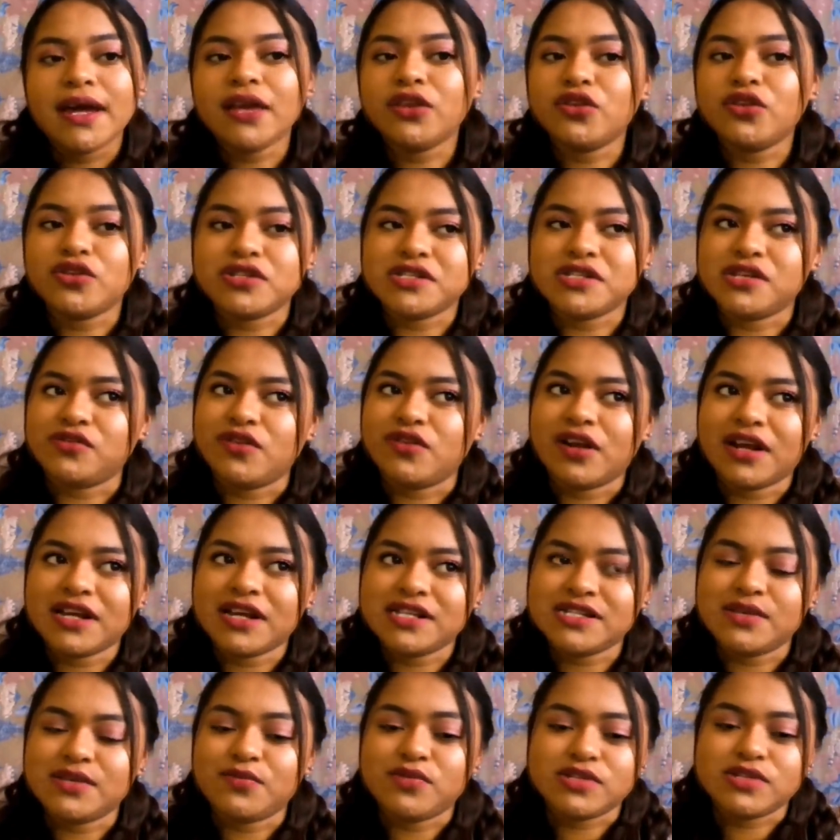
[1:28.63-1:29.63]
Entonces ya no
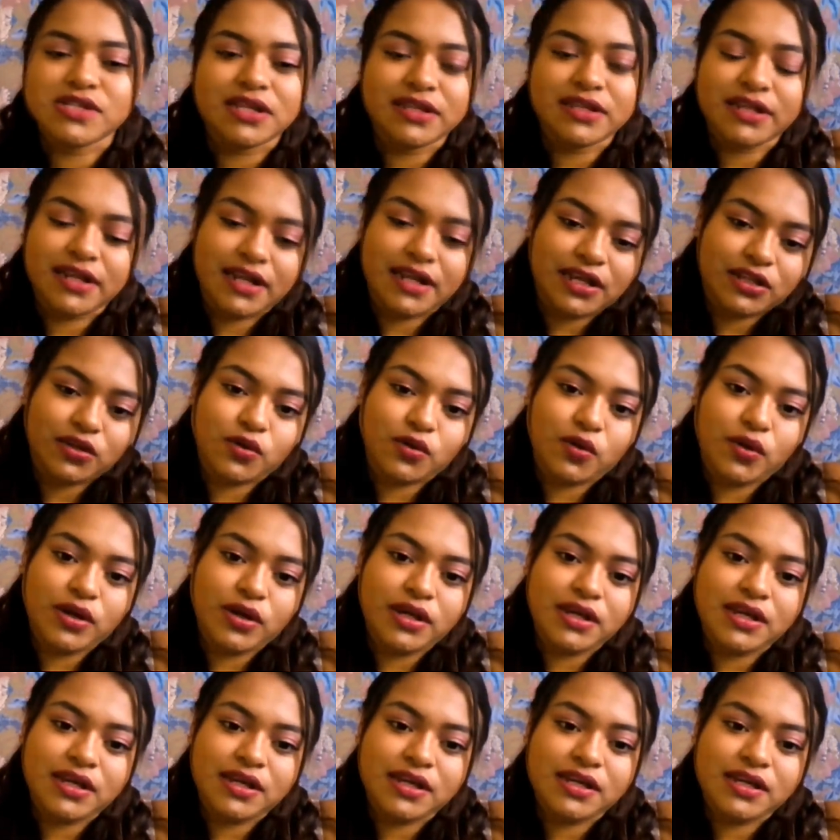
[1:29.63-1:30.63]
alcanzamos el
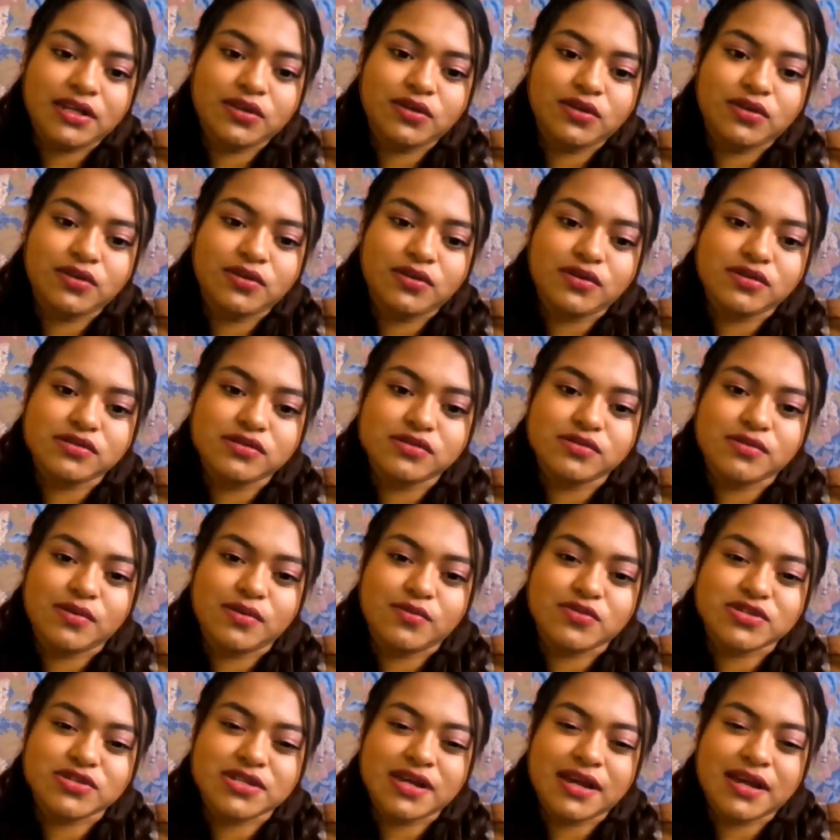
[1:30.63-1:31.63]
directo y nos
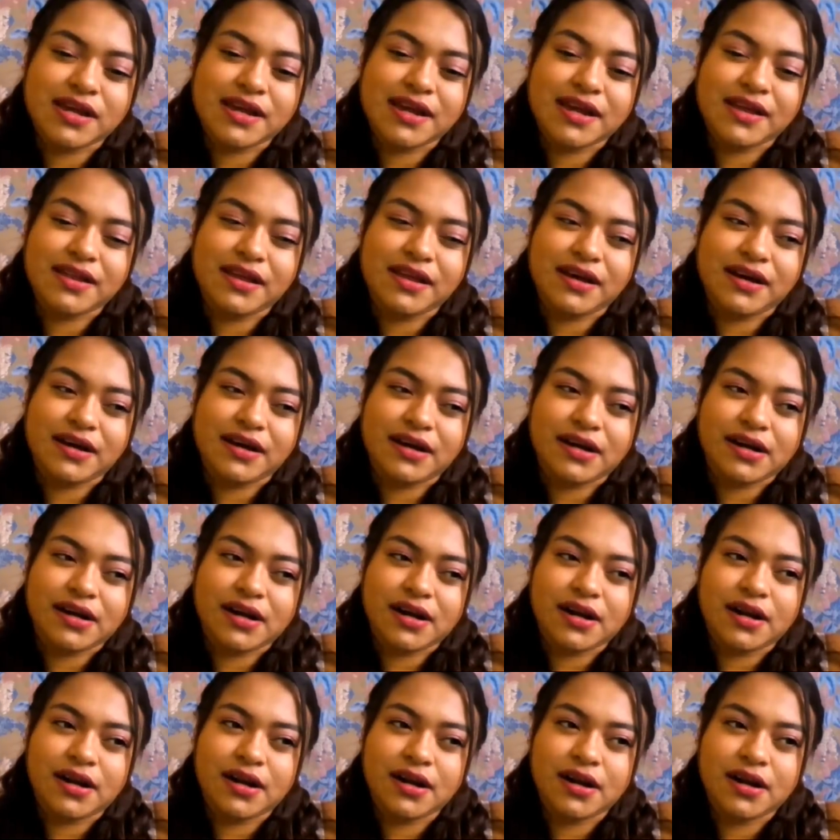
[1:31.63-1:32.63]
tuvimos que
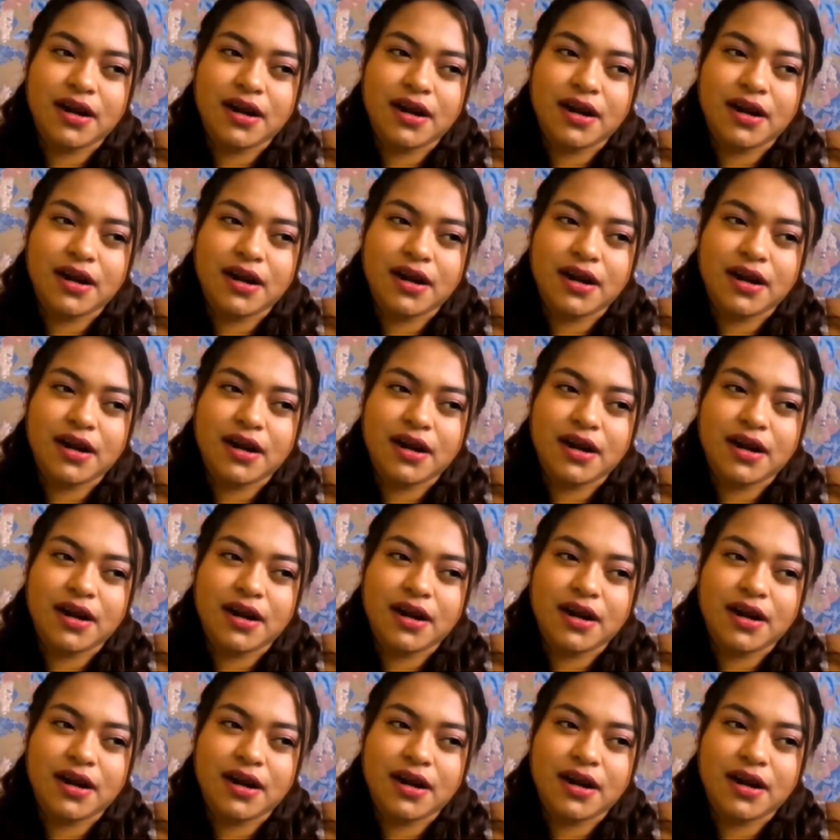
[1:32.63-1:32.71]
quedar